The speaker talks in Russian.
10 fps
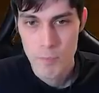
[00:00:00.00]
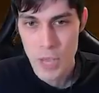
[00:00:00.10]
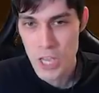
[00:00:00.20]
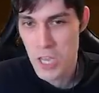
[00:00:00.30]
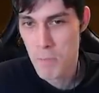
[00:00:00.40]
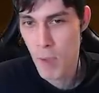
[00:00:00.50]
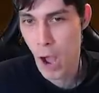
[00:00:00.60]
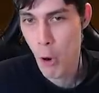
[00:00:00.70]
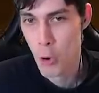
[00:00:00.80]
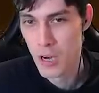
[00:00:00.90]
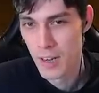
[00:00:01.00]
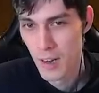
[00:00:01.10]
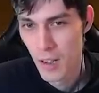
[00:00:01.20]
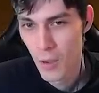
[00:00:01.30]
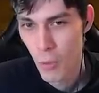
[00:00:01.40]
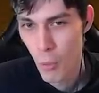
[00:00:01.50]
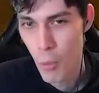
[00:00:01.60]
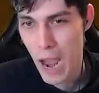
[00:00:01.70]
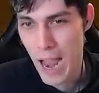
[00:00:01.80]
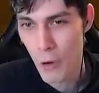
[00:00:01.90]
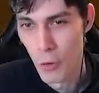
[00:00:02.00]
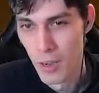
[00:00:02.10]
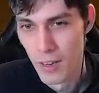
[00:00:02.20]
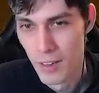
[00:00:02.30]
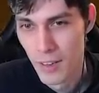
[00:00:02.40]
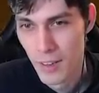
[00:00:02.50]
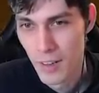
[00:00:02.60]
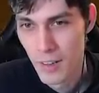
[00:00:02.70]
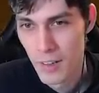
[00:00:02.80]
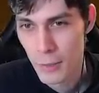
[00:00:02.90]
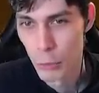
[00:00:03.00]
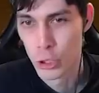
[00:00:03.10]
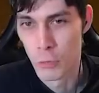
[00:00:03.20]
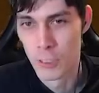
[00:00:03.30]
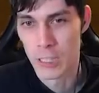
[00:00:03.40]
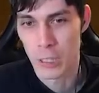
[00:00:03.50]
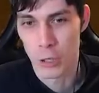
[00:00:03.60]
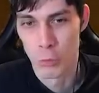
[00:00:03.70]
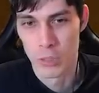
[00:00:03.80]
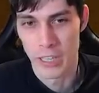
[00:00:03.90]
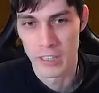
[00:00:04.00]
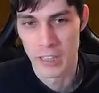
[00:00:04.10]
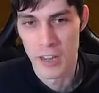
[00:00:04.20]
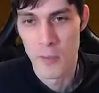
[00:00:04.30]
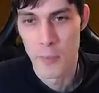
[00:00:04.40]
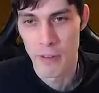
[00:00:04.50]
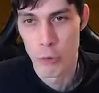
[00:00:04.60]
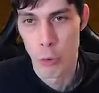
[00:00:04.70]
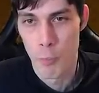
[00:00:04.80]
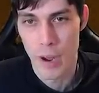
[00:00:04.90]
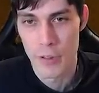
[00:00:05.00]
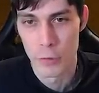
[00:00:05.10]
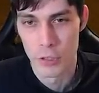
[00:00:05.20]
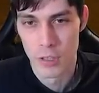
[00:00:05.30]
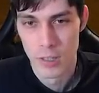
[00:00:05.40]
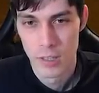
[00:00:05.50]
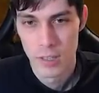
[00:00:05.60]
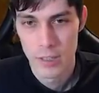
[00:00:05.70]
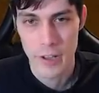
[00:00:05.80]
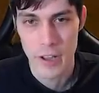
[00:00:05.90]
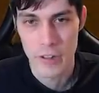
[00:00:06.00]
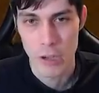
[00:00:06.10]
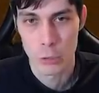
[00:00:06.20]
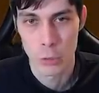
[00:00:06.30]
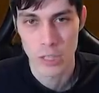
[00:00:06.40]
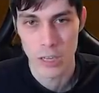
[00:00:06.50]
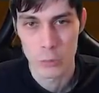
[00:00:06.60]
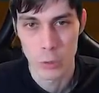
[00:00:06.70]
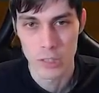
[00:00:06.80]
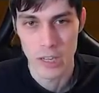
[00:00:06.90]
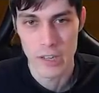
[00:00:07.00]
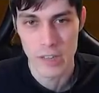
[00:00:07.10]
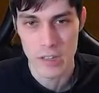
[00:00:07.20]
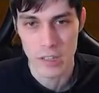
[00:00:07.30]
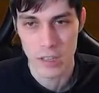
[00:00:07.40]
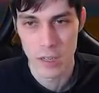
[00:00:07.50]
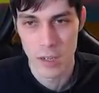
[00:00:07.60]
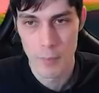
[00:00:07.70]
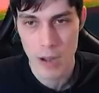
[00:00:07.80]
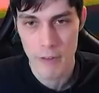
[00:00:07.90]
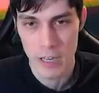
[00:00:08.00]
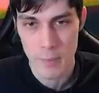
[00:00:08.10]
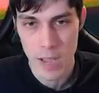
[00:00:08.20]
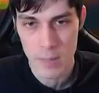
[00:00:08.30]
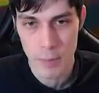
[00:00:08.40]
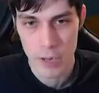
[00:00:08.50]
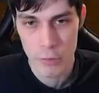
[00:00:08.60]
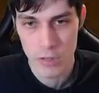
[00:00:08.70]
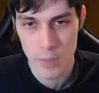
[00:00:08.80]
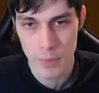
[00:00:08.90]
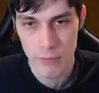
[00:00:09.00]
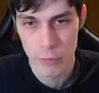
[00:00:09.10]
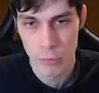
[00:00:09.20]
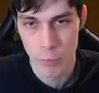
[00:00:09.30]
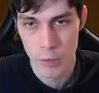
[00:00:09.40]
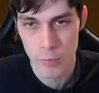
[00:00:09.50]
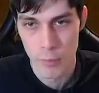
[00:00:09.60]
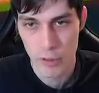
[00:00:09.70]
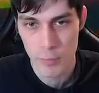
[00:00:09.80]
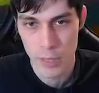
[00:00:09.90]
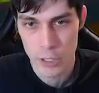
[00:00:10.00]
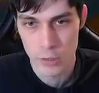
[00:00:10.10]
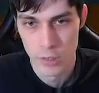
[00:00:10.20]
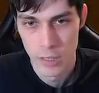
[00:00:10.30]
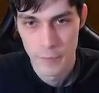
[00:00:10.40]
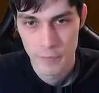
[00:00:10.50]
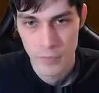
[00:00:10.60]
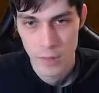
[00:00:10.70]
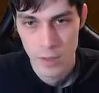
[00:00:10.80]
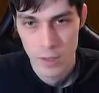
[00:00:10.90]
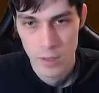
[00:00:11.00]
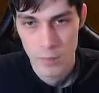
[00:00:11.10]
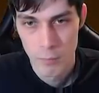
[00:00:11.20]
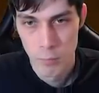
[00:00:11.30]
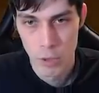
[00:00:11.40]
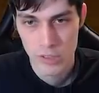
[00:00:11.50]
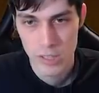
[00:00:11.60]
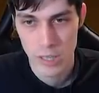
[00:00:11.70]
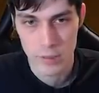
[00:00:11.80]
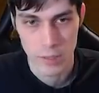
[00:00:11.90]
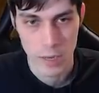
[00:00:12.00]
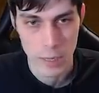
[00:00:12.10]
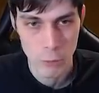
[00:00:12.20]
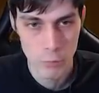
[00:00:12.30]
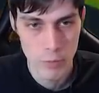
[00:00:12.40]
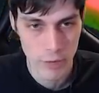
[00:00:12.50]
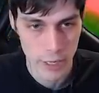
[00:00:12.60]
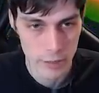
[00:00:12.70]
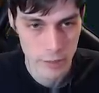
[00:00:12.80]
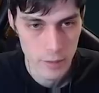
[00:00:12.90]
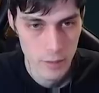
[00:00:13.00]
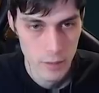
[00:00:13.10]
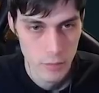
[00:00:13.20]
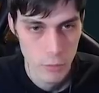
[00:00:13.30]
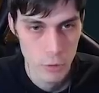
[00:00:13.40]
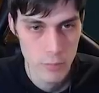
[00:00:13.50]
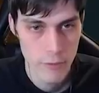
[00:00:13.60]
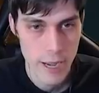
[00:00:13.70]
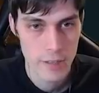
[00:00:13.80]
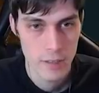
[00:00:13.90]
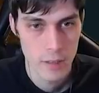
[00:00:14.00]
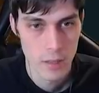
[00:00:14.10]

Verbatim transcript: Пиги-паук! Вау! Слушайте, вот это круто, это, наверное, на превьюху пойдет. Я, я не знаю, кто-то кто, -то, из этих э, бравых ребят пойдет на превьюху, по-любому, спешл. Босс характер. А как он убивает? Он убивает?